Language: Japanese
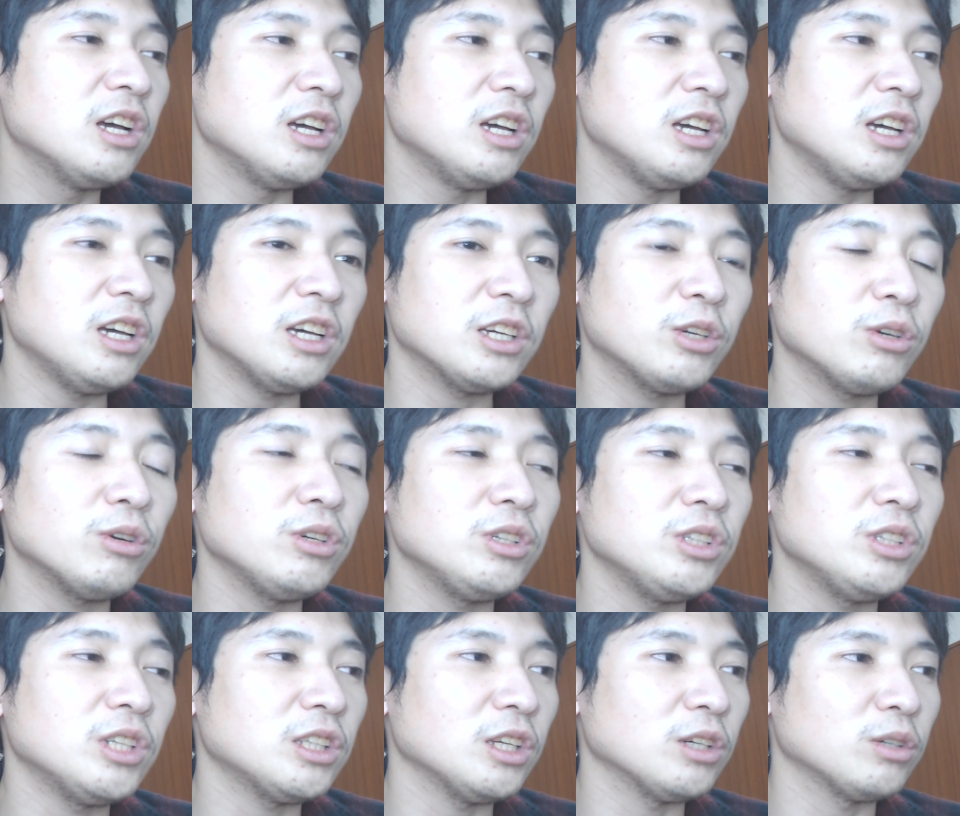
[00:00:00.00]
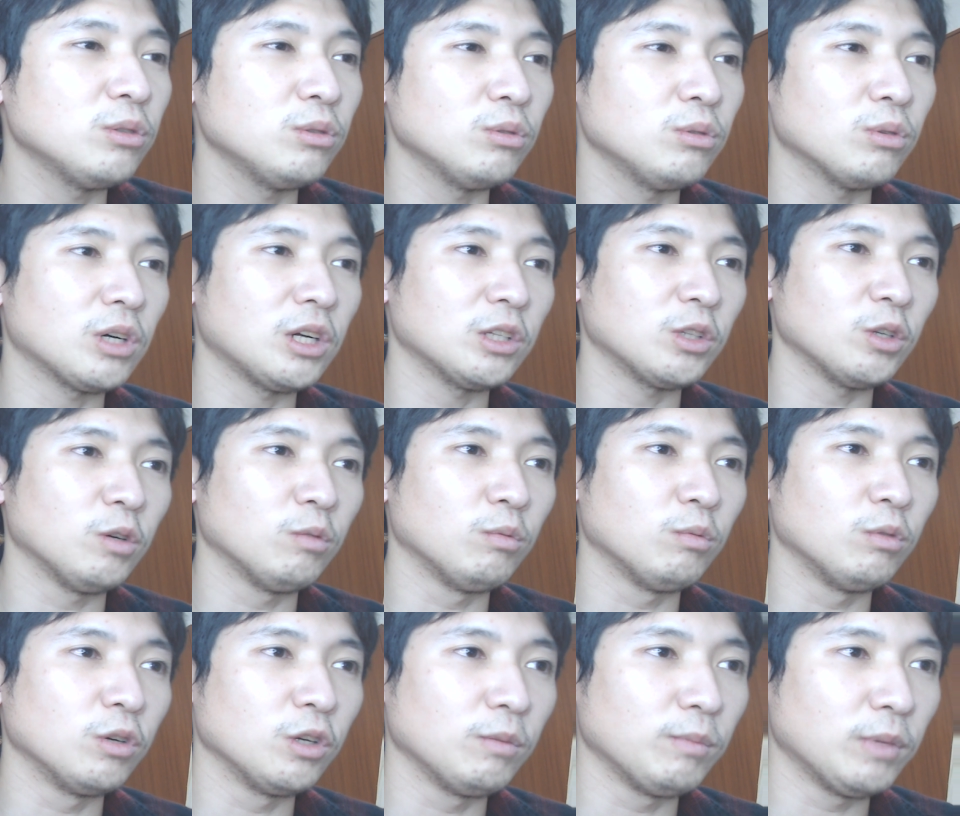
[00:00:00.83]
えー、脅威になってくるのかなと
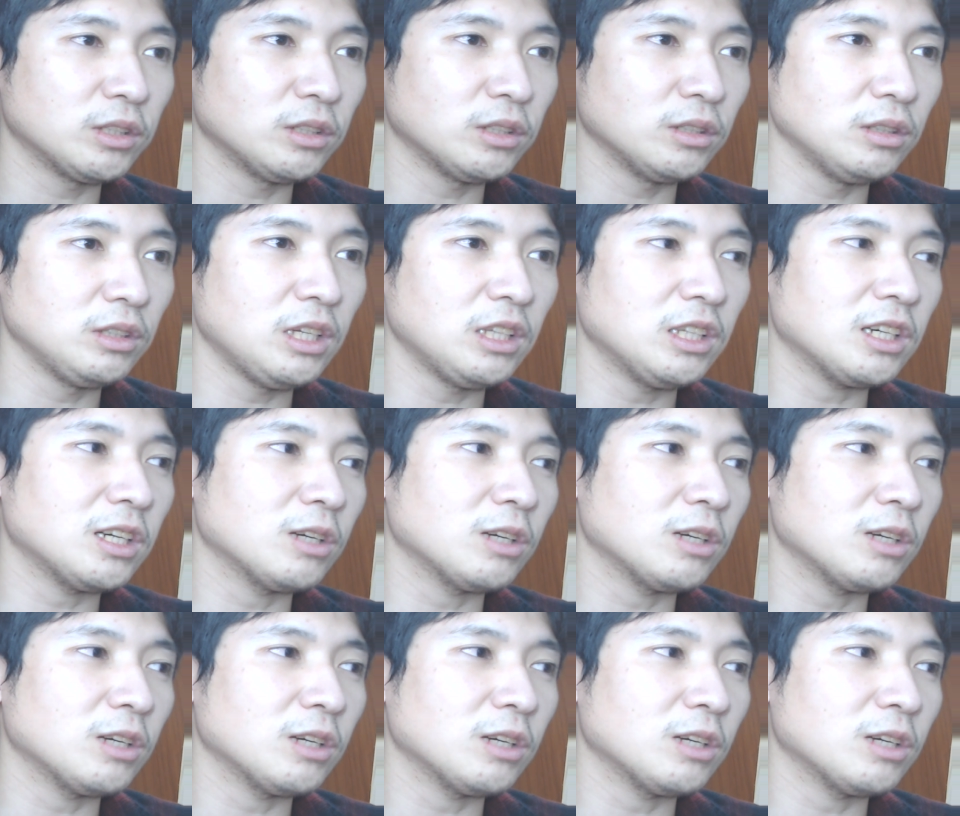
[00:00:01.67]
思いますね。